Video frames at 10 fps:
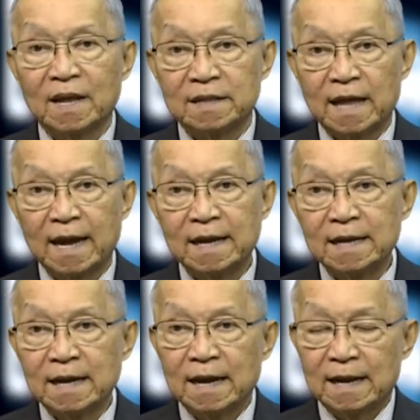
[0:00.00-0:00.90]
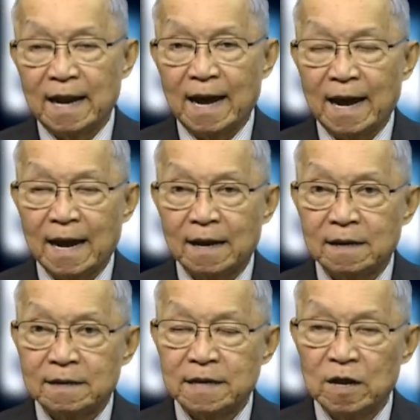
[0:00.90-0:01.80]
Đây là
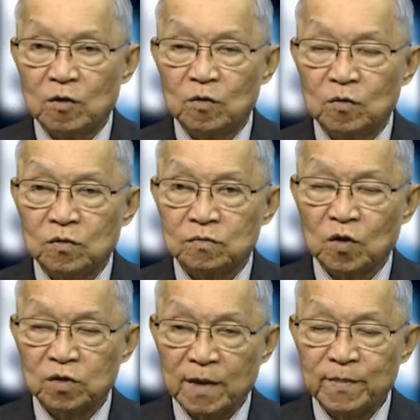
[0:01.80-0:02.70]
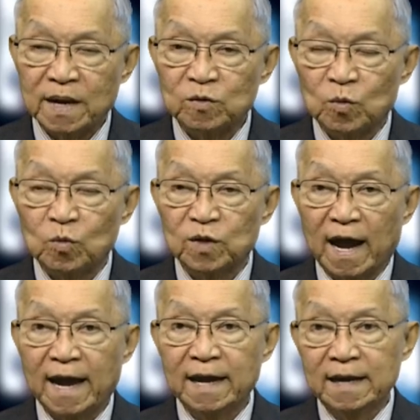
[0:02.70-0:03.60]
điều cho thấy một cách cụ
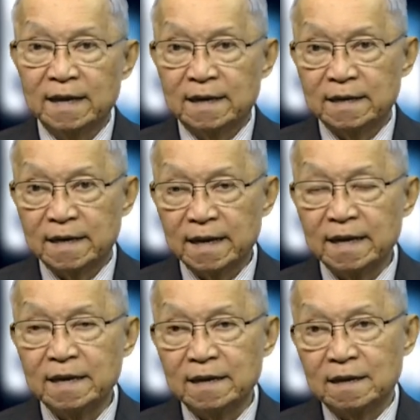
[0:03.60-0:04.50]
thể khi